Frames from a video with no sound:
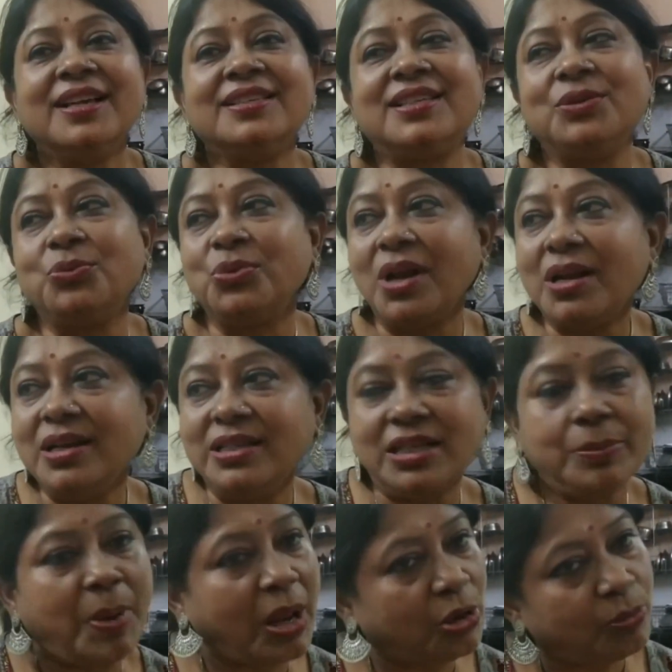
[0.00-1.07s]
যে ওনার
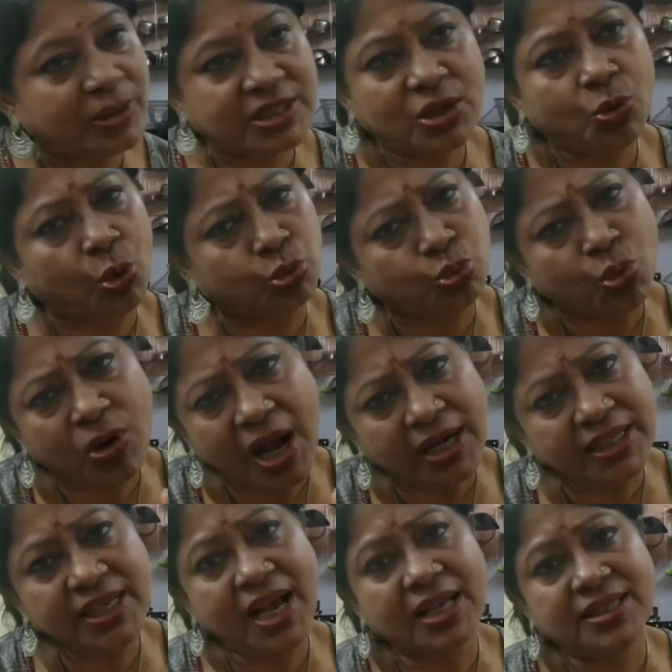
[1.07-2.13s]
নিজের ভালোবাসা
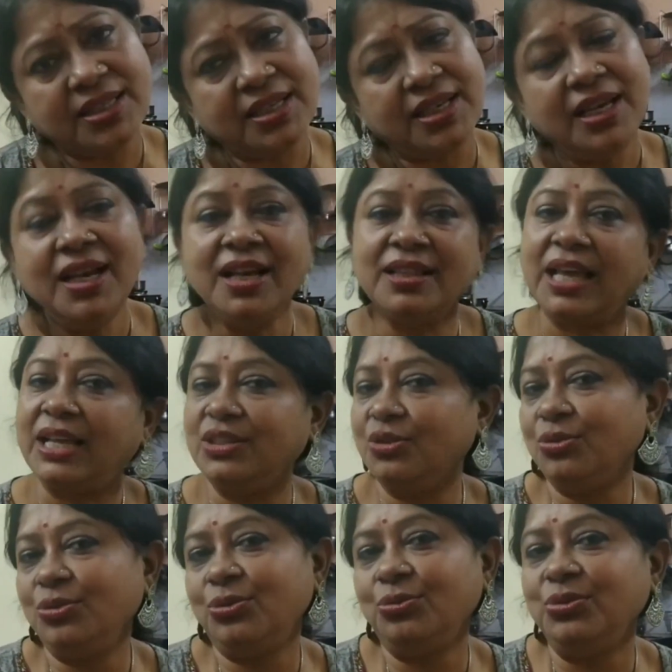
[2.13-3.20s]
কতখানি আছে তাই
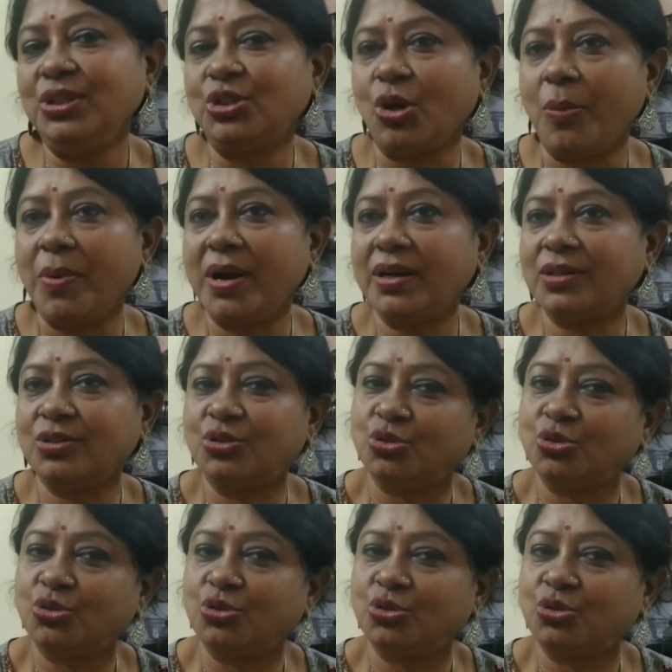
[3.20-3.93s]
জন্য উনি সবার